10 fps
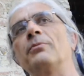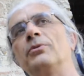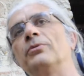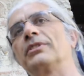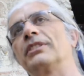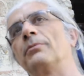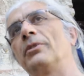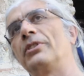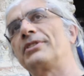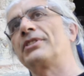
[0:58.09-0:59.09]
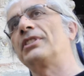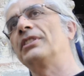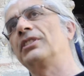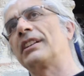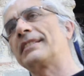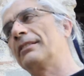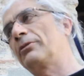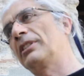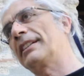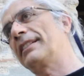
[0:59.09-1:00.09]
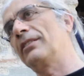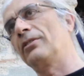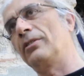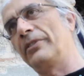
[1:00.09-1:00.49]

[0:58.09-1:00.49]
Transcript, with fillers: i punti dei post, sentire se quell'articolo,